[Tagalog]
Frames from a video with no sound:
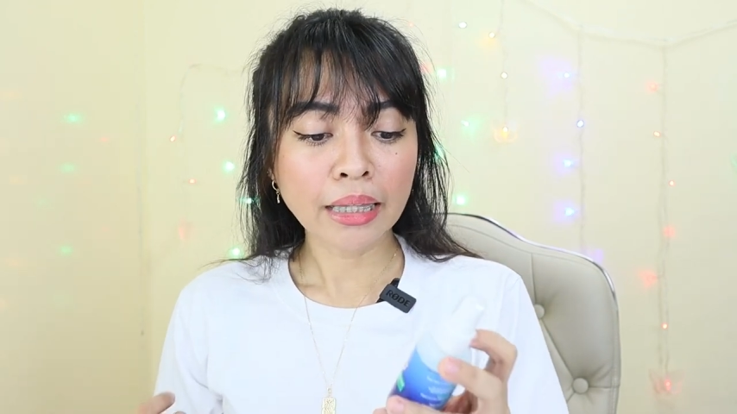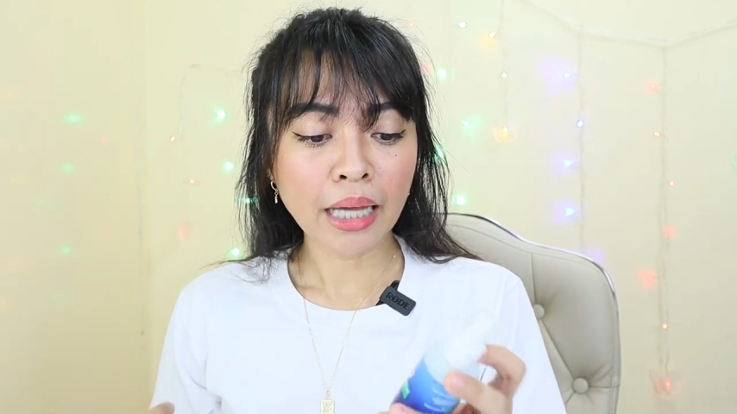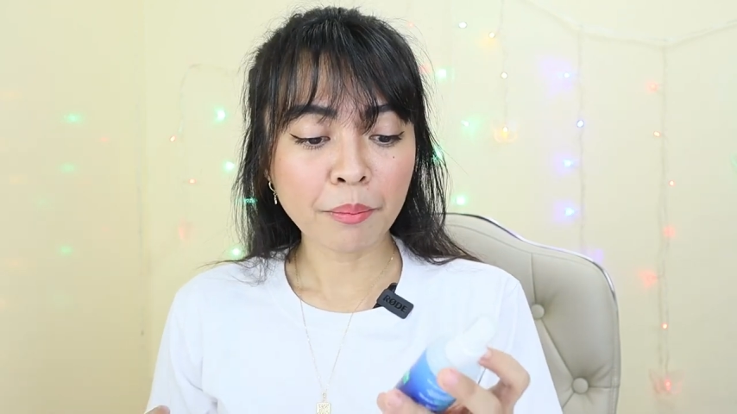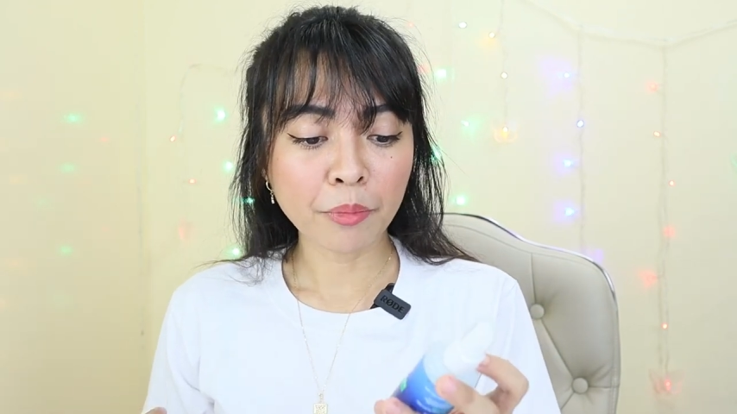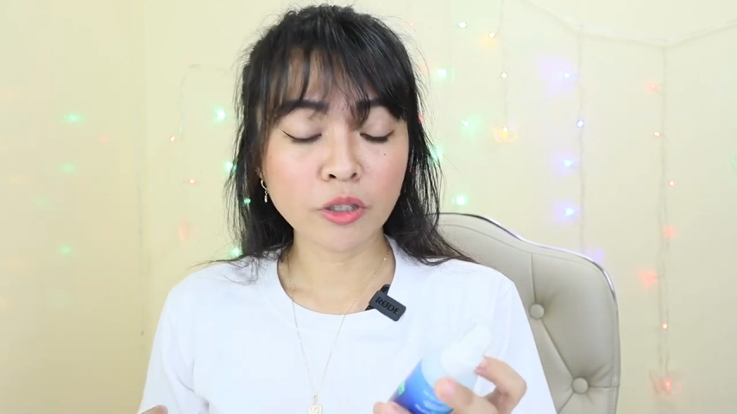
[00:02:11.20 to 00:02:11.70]

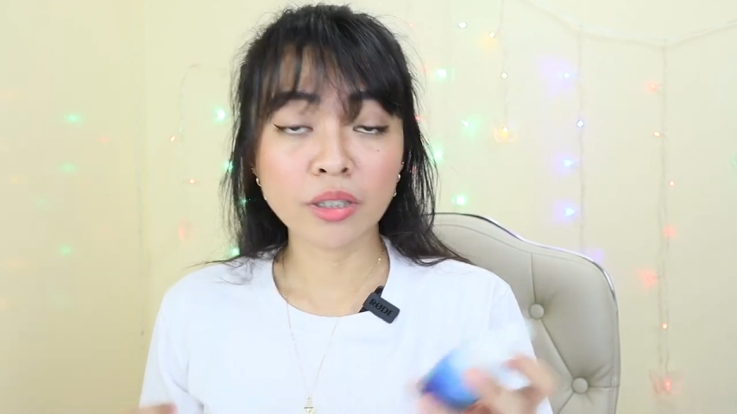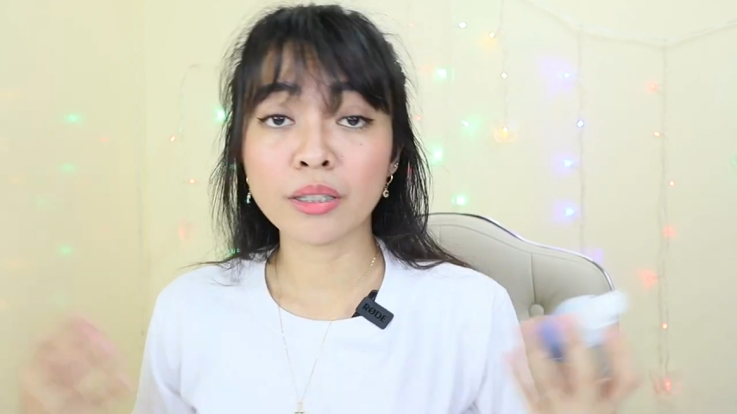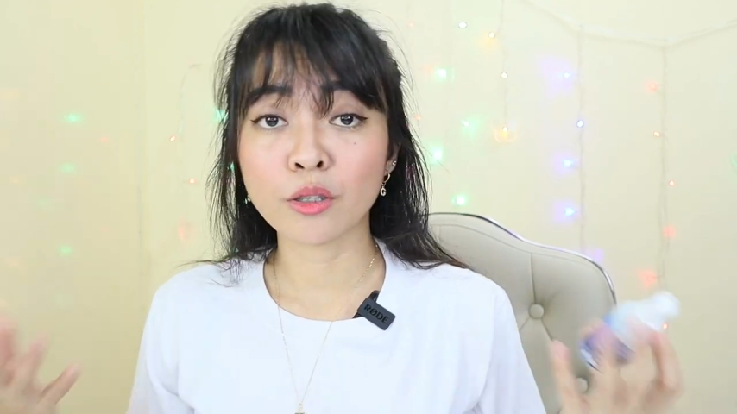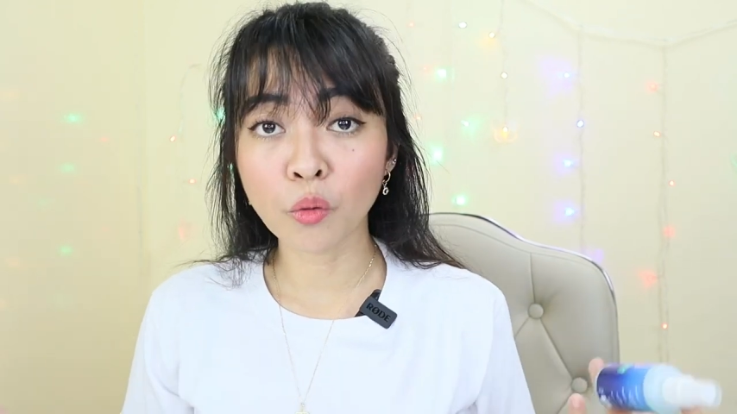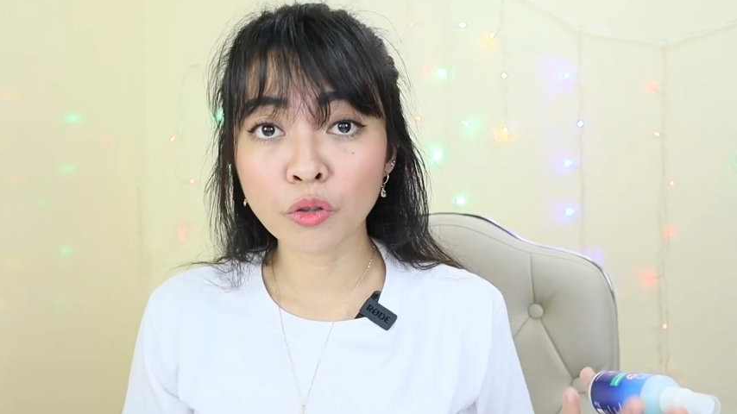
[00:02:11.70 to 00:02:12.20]
Tapos,
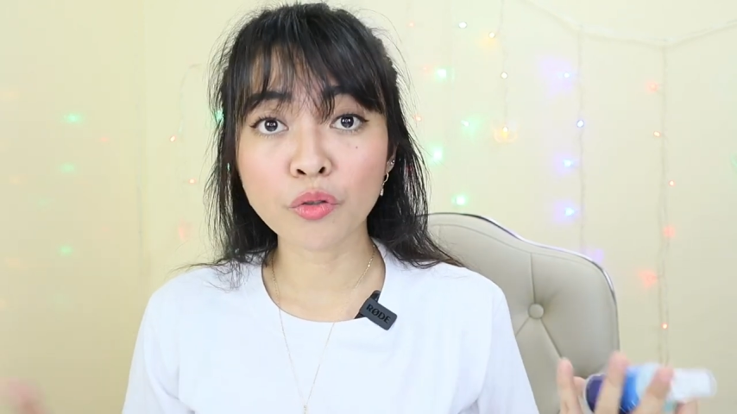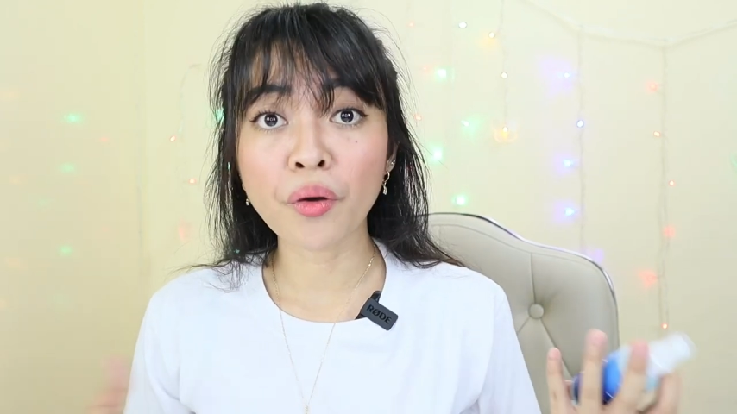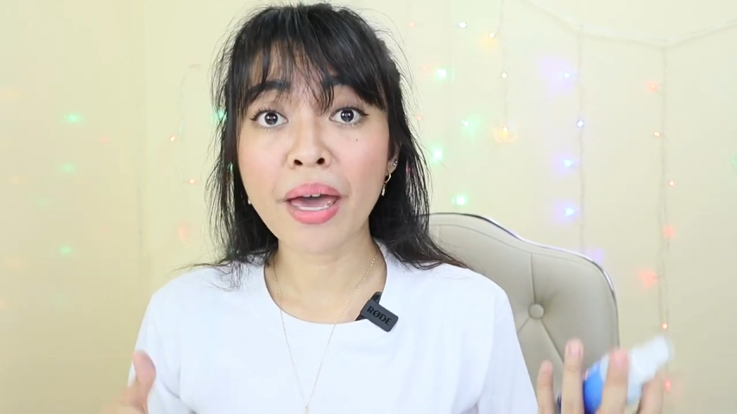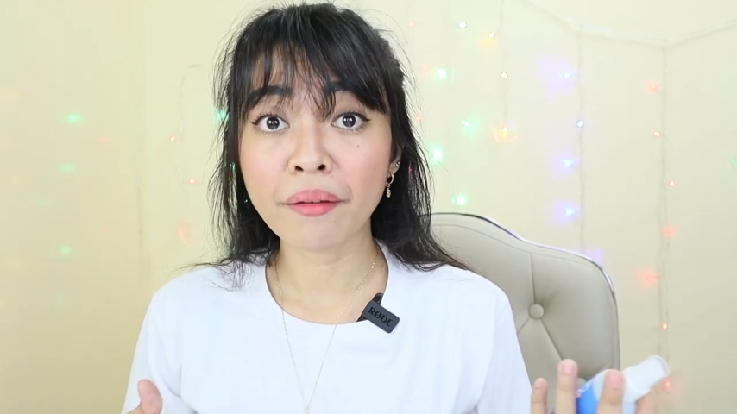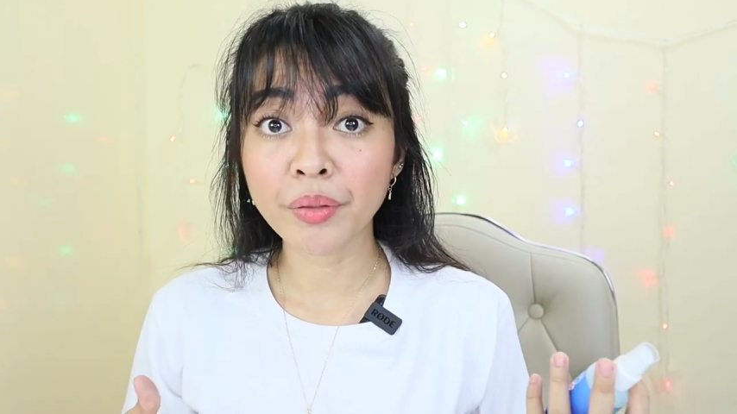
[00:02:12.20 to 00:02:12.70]
this is
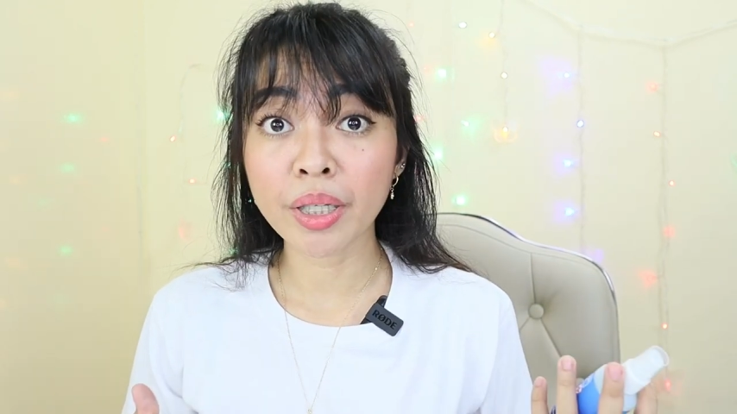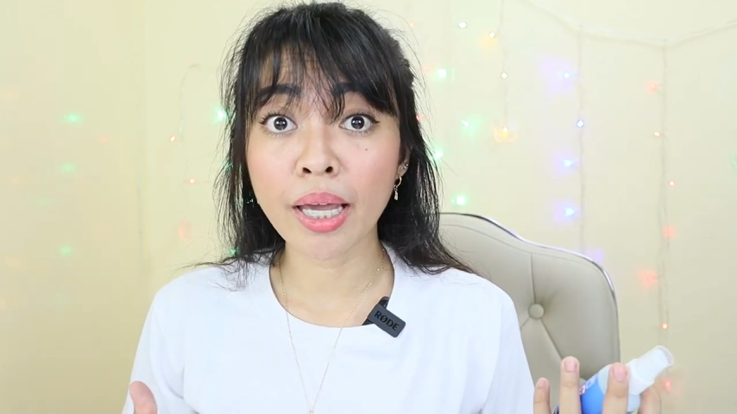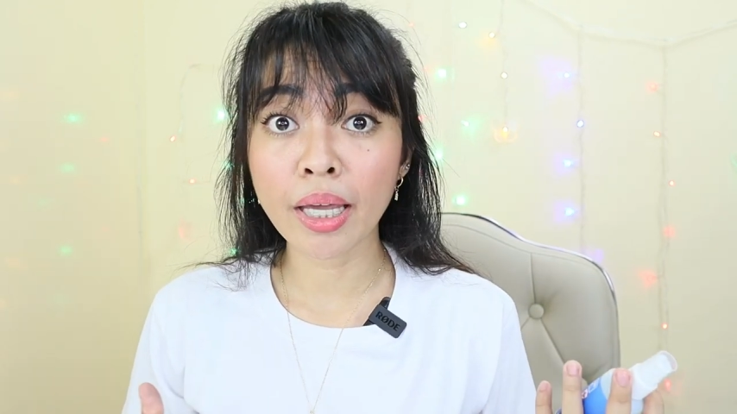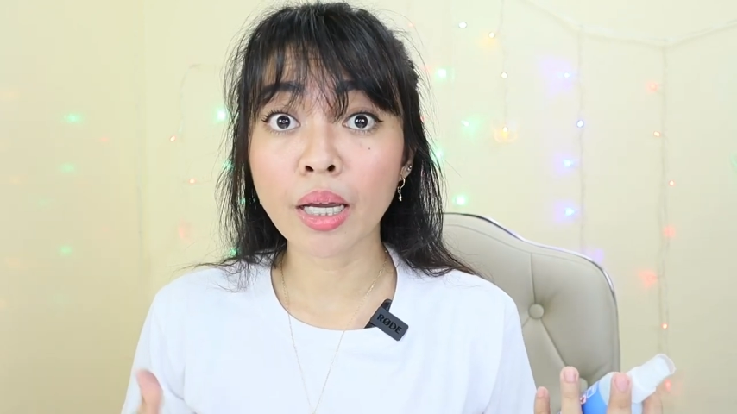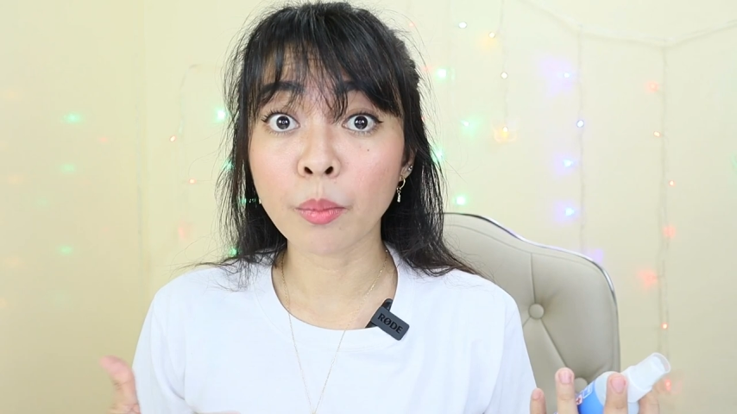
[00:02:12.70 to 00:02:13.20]
also
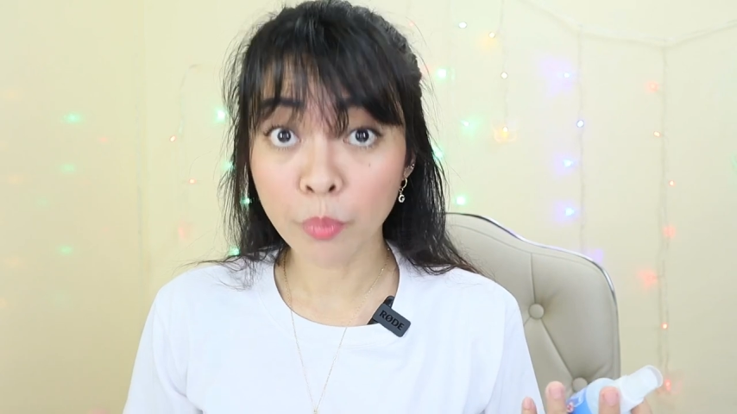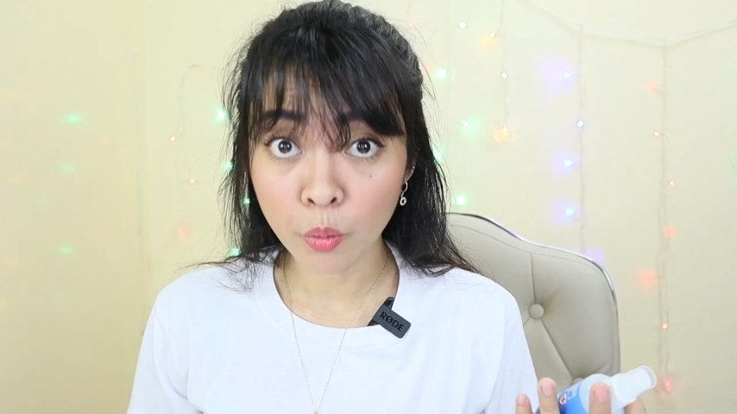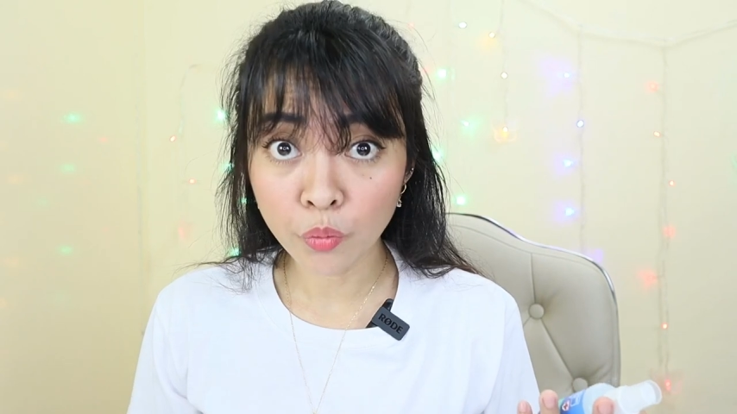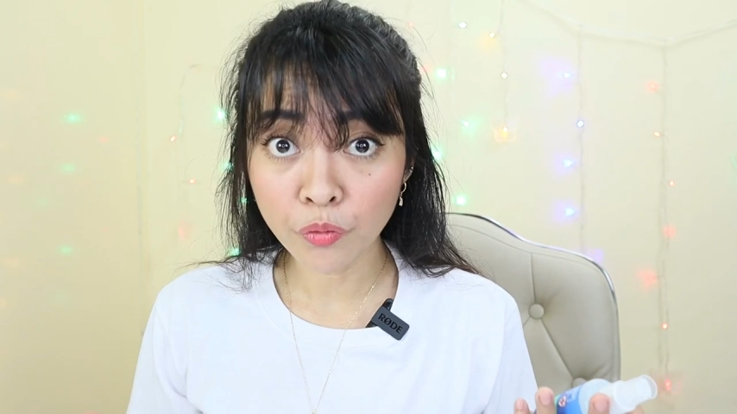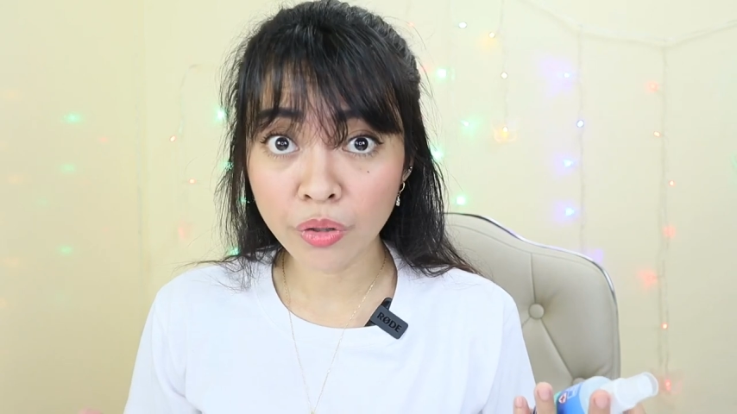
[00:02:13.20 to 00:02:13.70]
FDA
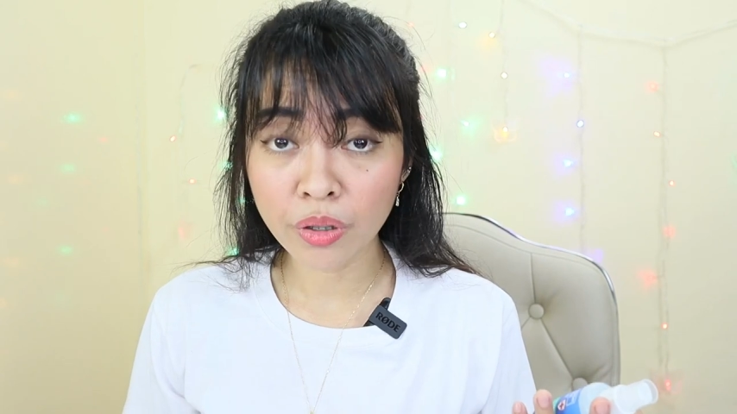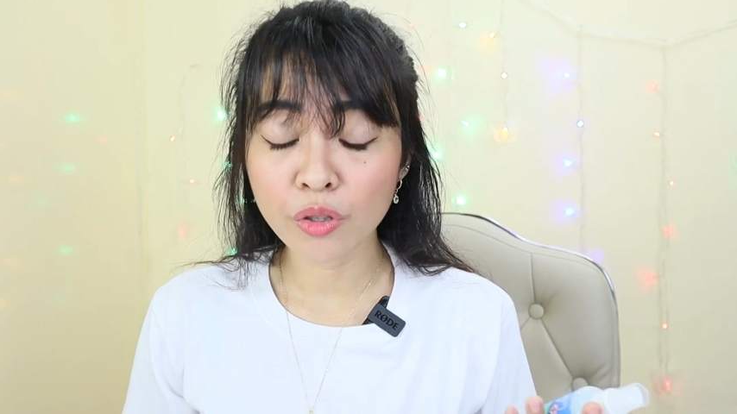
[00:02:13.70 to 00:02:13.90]
approved.